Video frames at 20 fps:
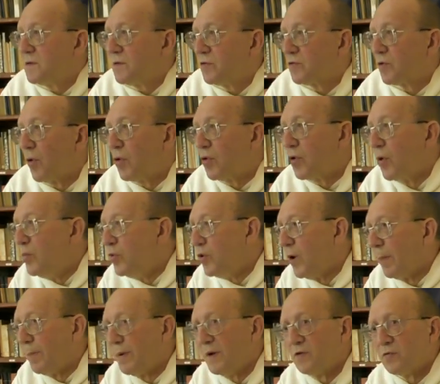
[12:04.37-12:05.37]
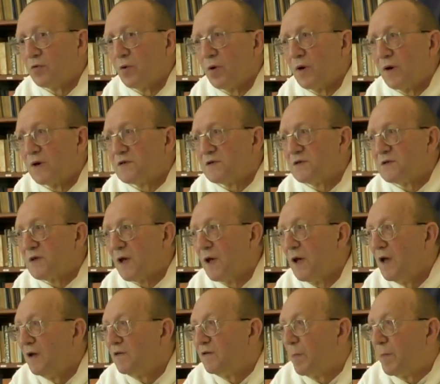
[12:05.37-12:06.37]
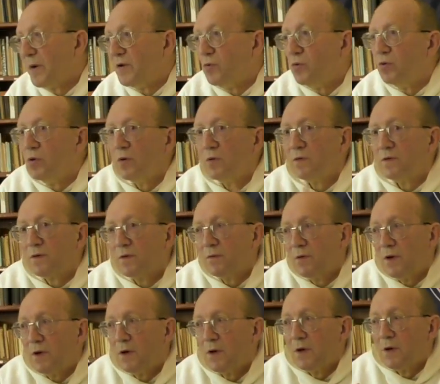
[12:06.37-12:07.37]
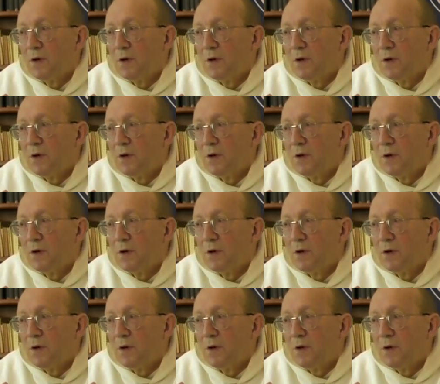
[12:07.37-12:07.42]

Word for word: Soit on commue la peine, soit on gracie. C'est pas dû, si vous voulez.